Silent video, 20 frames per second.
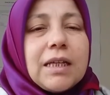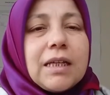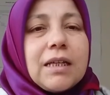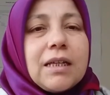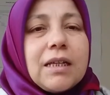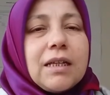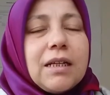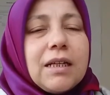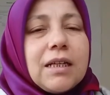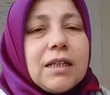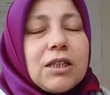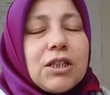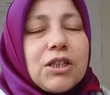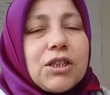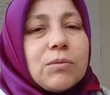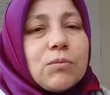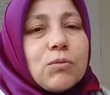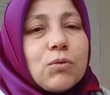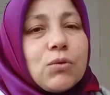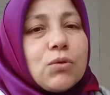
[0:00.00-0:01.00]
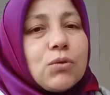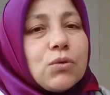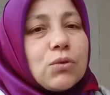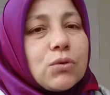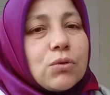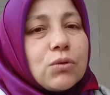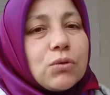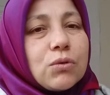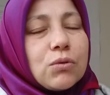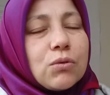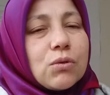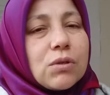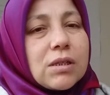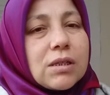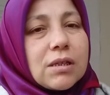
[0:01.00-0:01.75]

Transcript: iletişim kurduğunuz